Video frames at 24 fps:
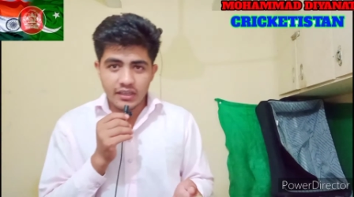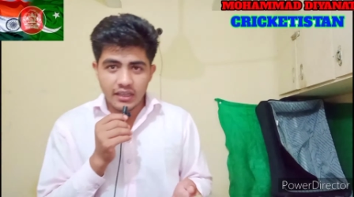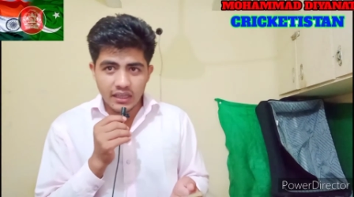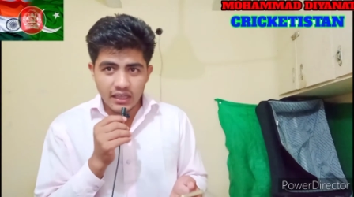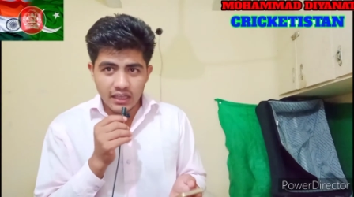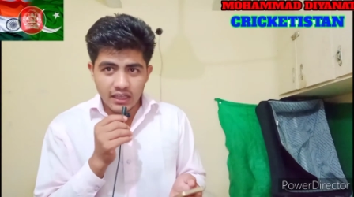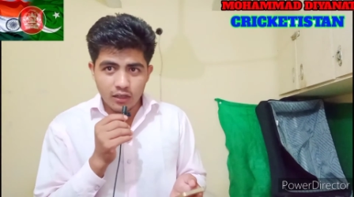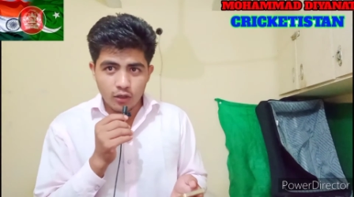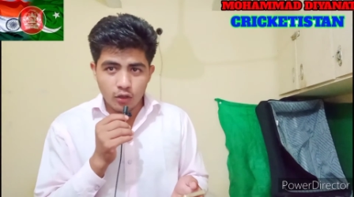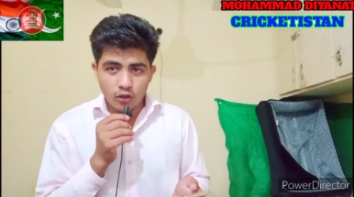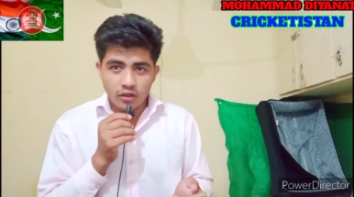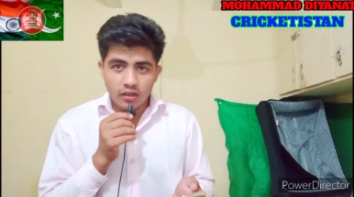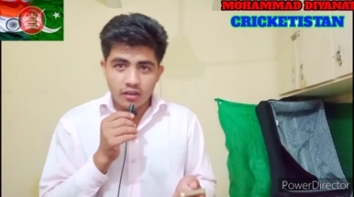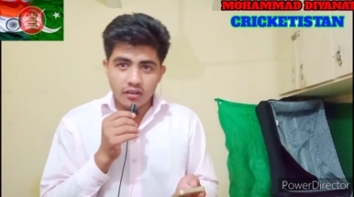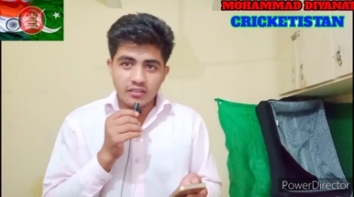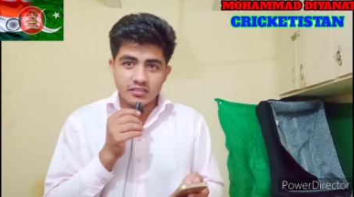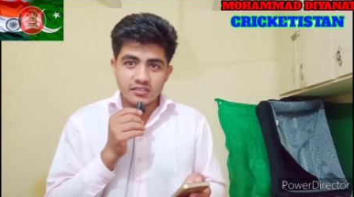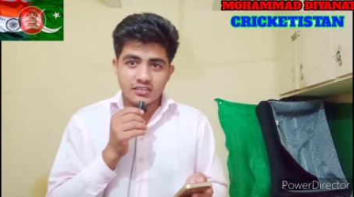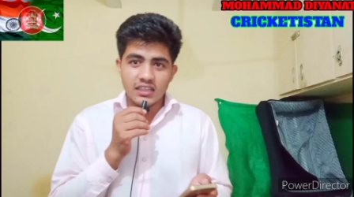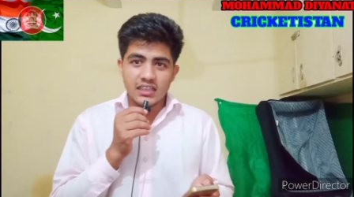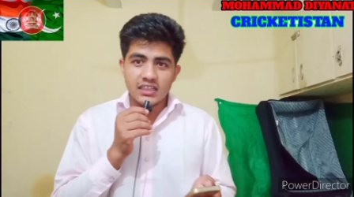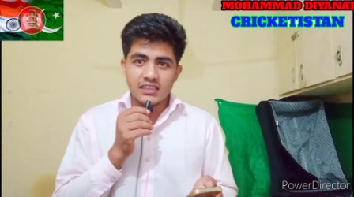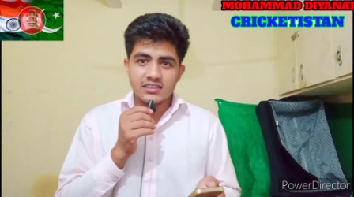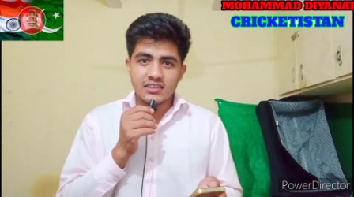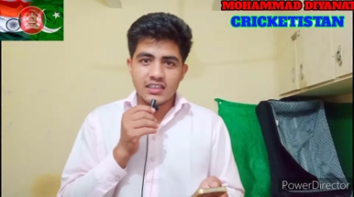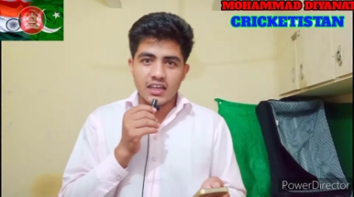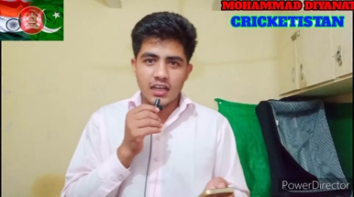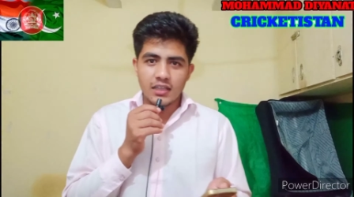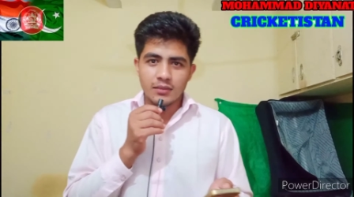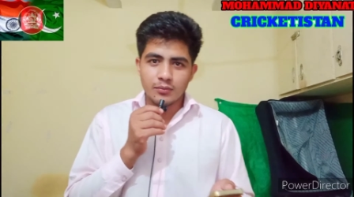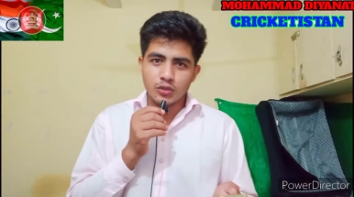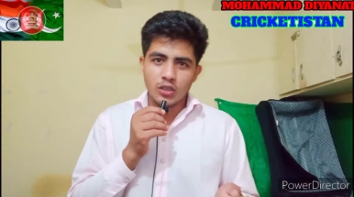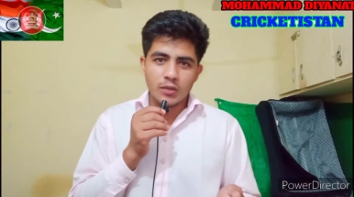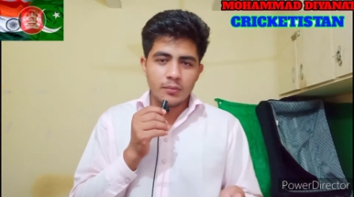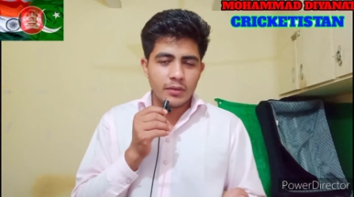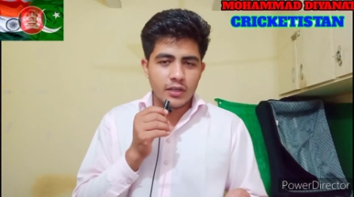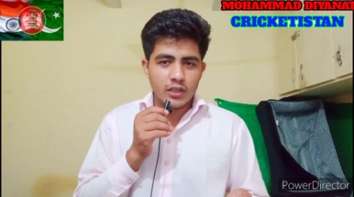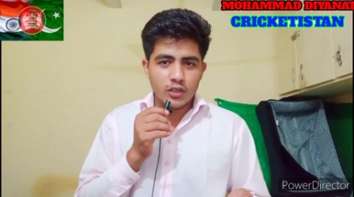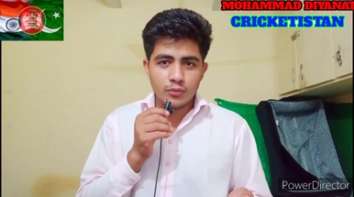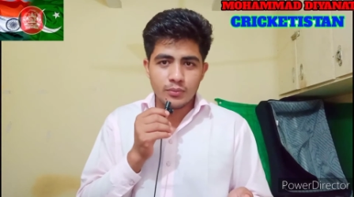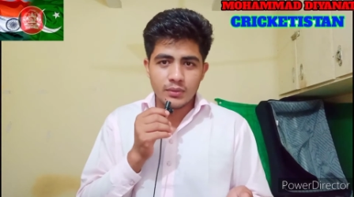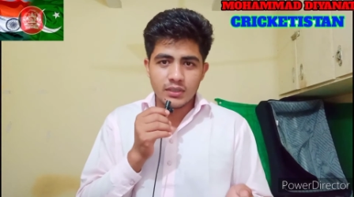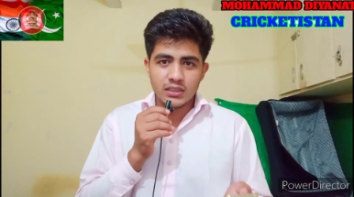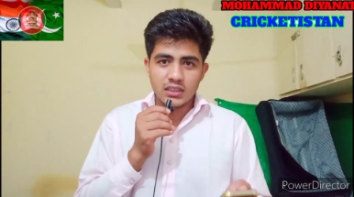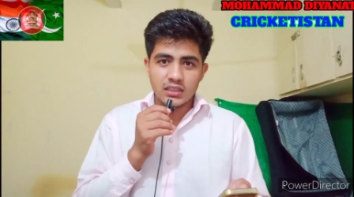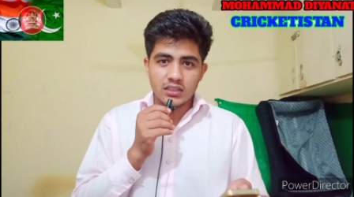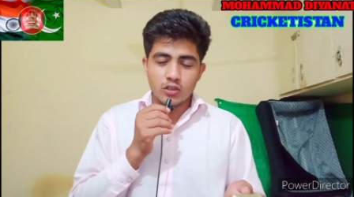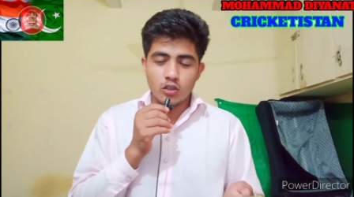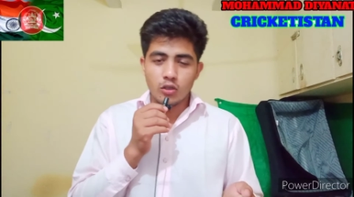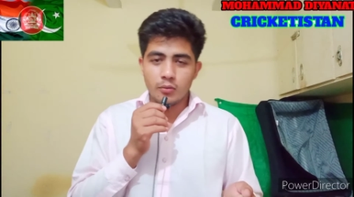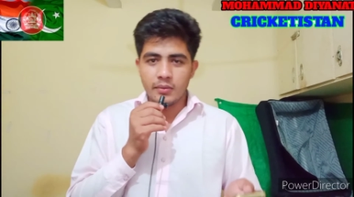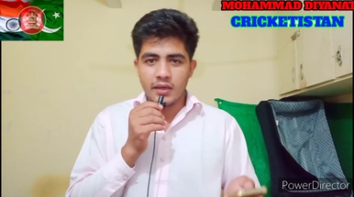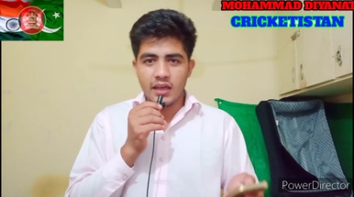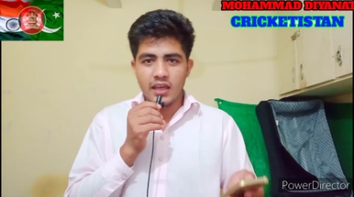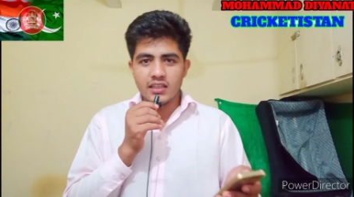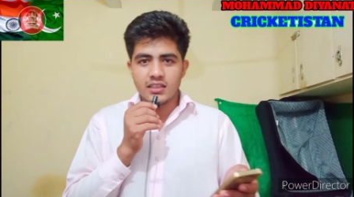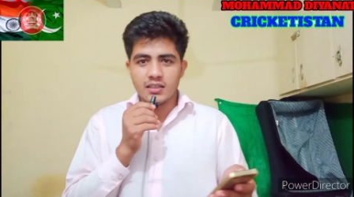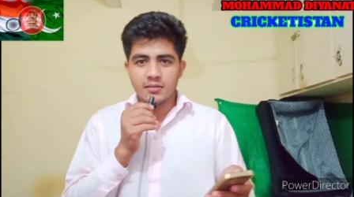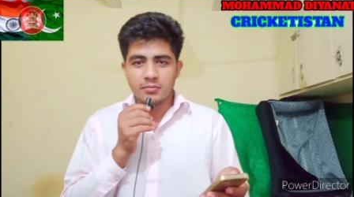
गेल और क्रिस गेल से आज मुझे बड़ी उम्मीदें थी और मैं